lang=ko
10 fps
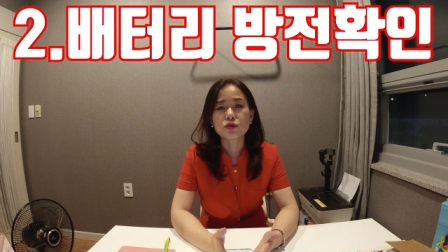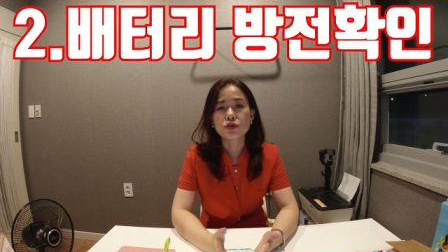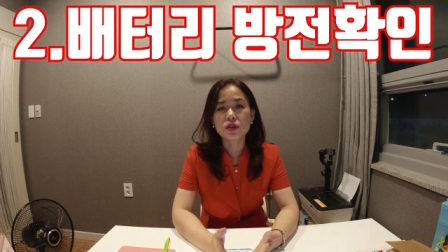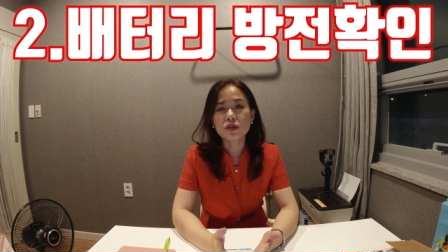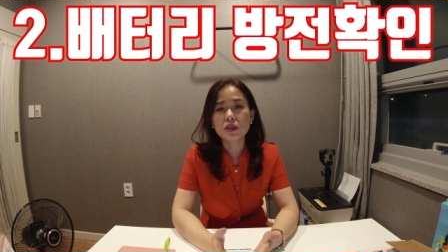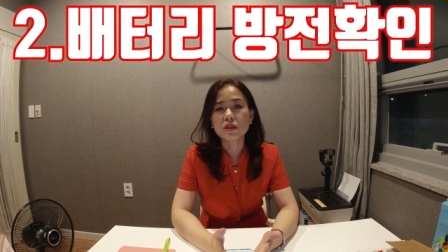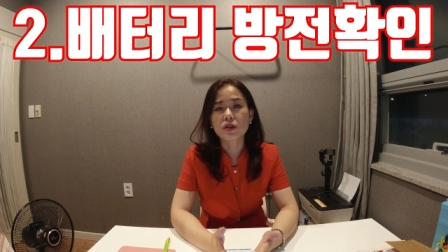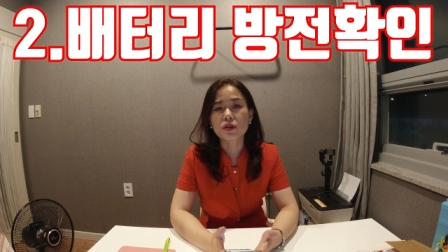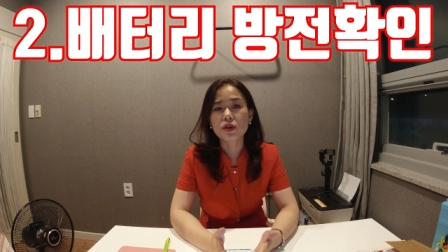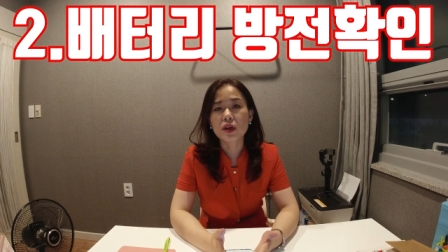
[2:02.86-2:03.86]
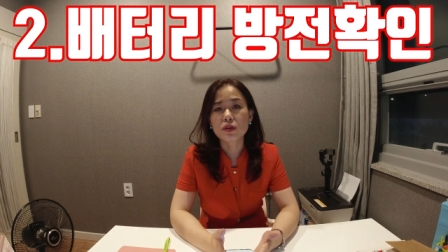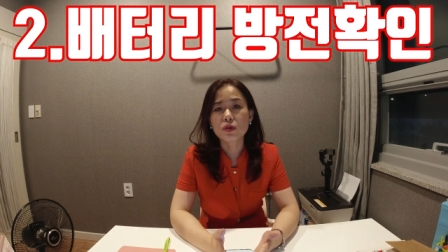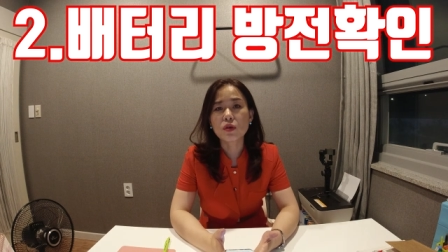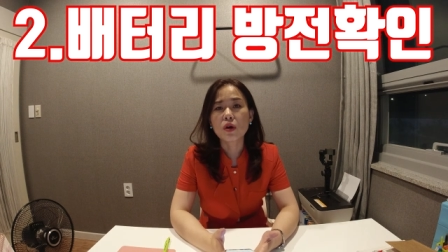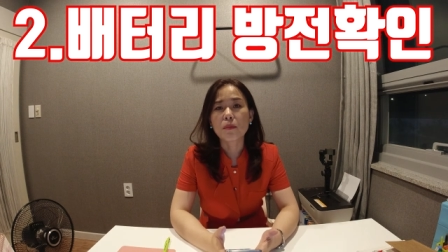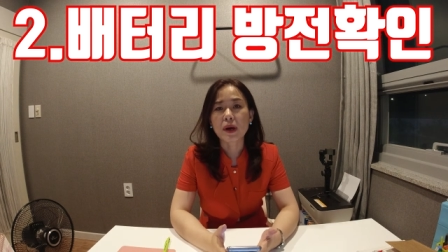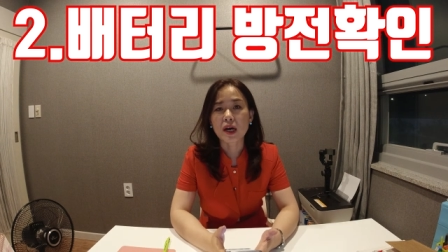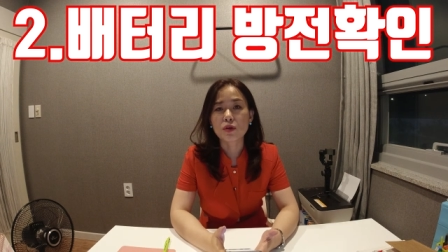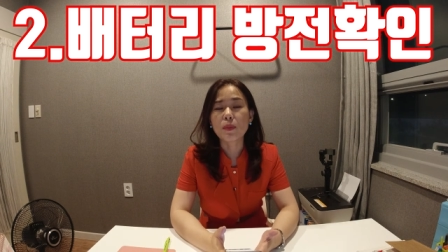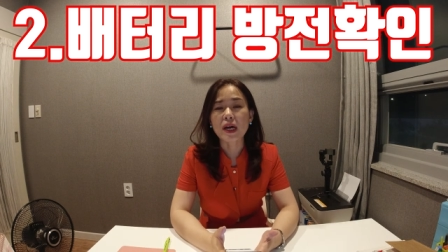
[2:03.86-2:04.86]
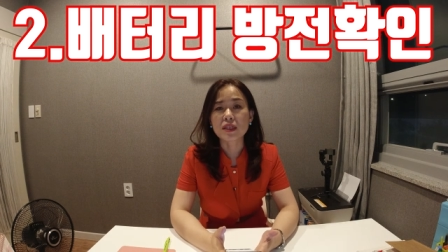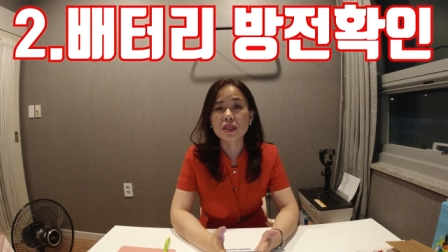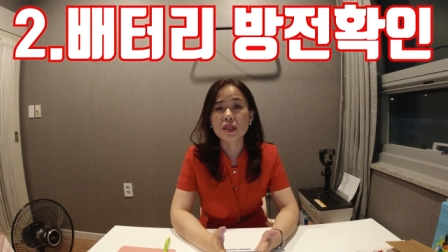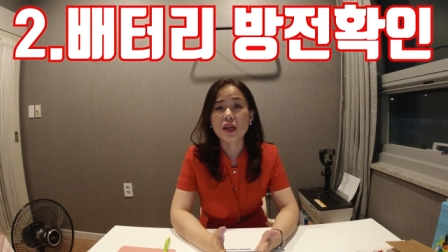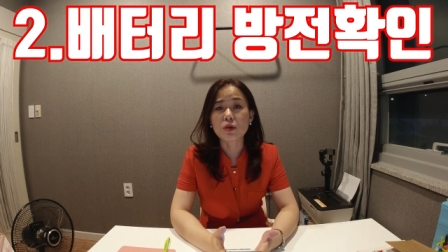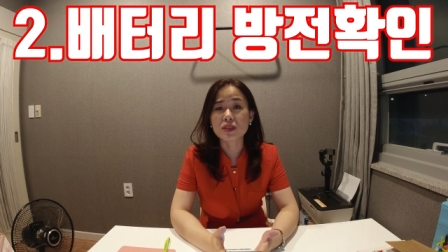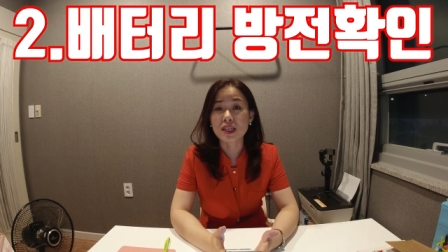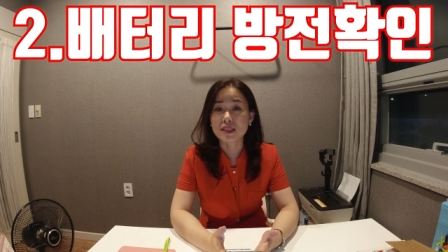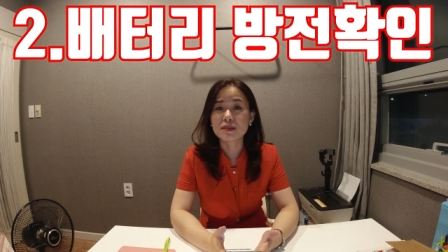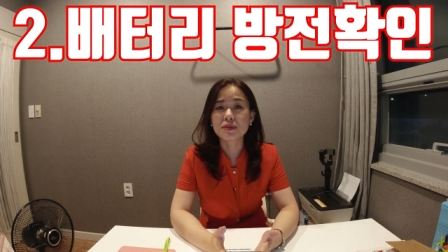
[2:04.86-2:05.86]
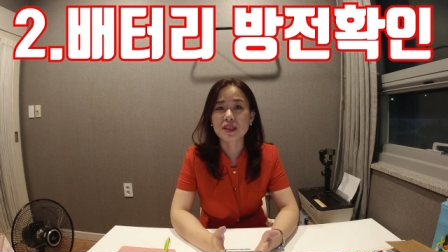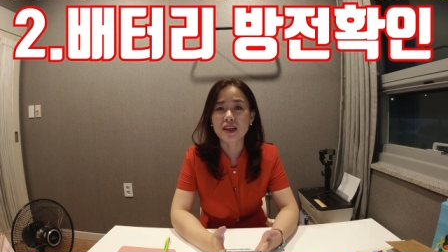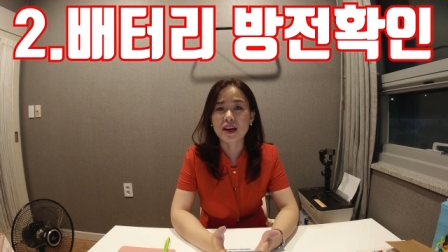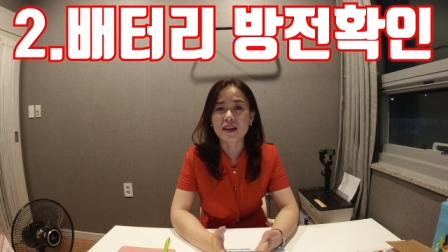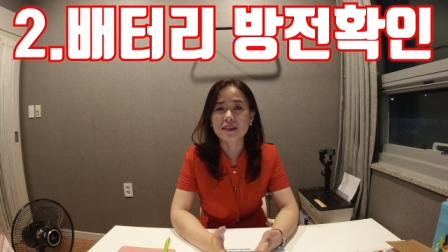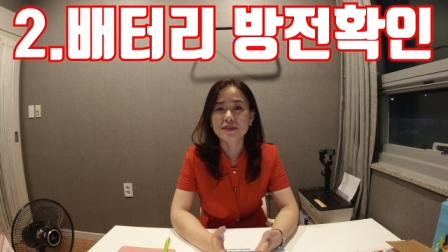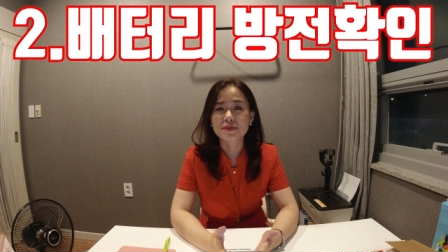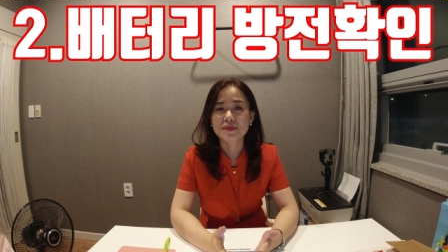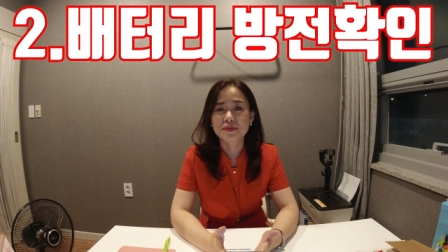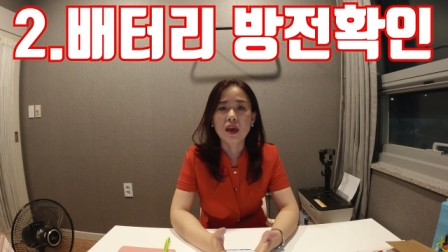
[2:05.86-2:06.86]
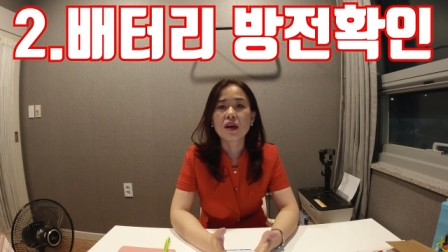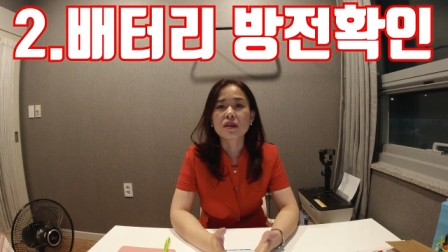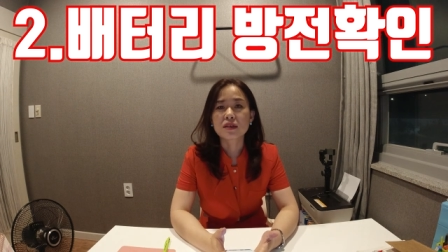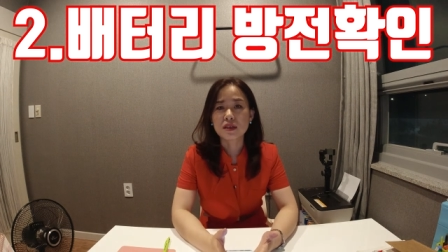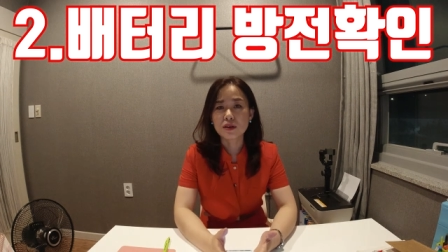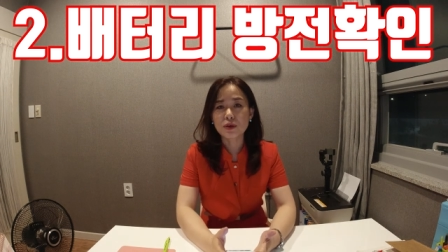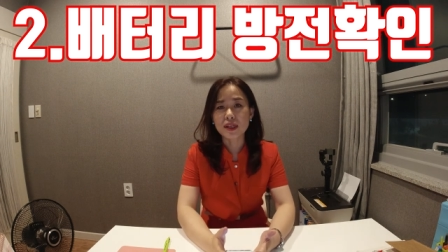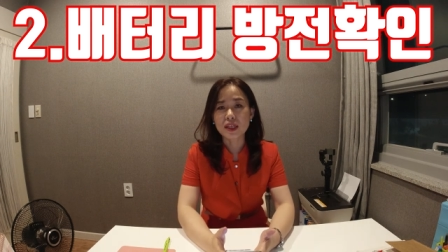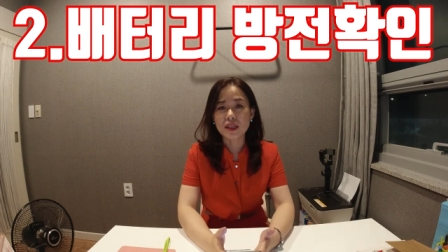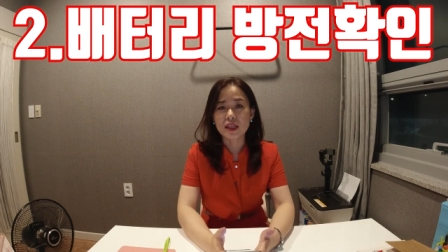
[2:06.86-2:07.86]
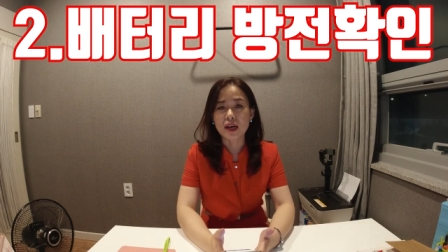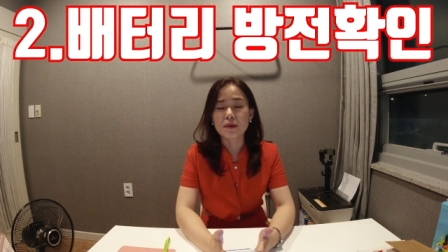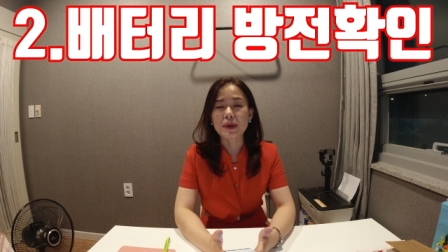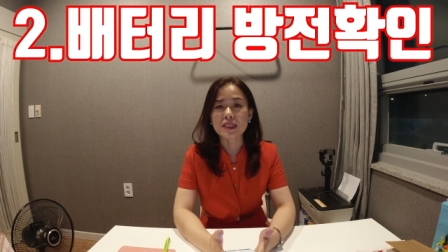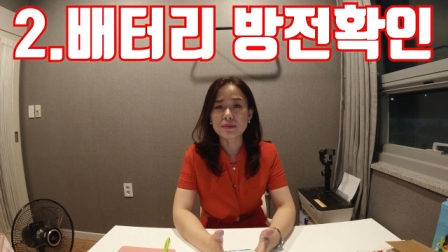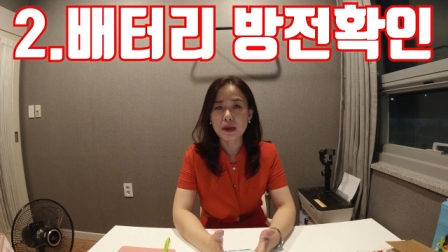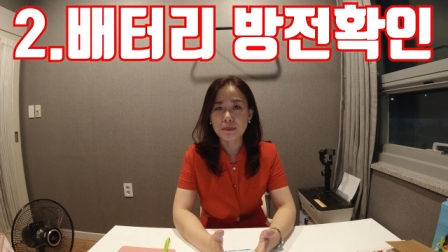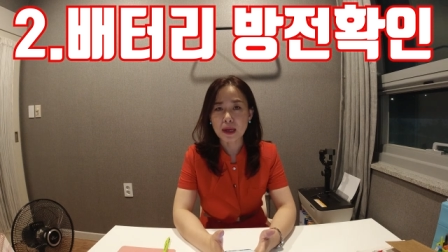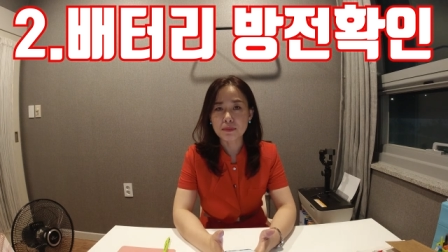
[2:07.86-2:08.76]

충전기를 연결해도 바로 반응이 나오지 않습니다. 그래도 안 된다. 마지막